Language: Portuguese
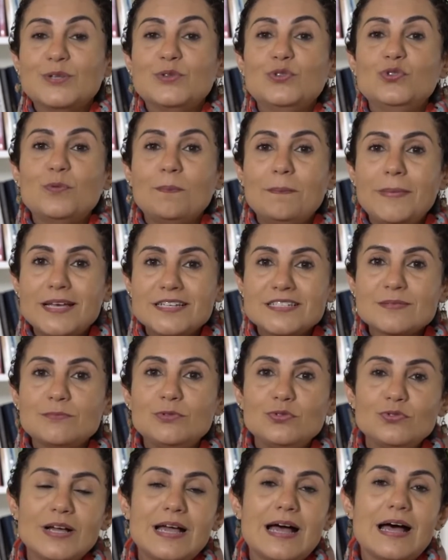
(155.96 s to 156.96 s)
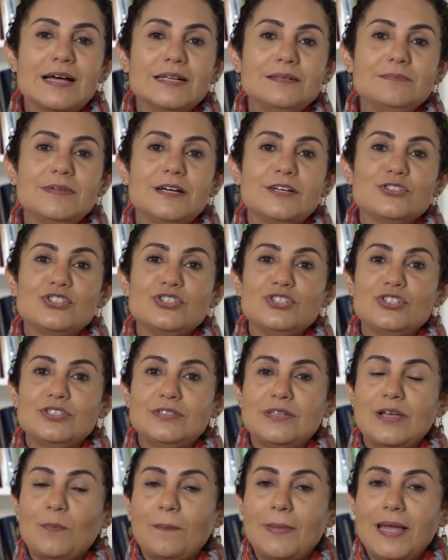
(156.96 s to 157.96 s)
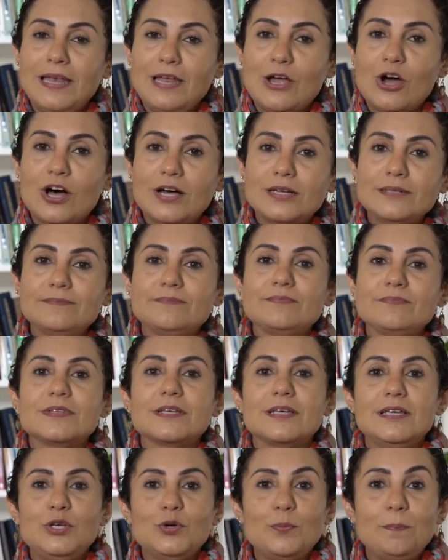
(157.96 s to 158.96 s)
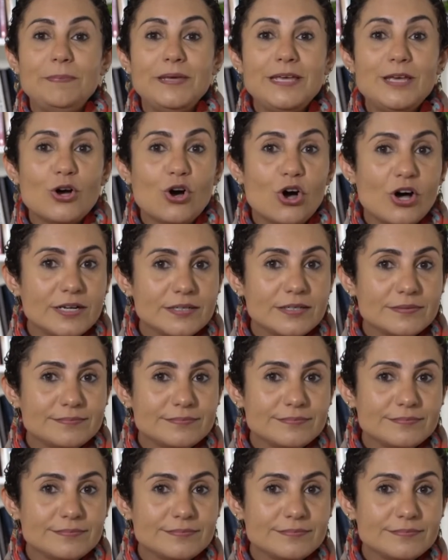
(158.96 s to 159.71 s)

No mesmo lugar, a gente tem o melhor e o pior.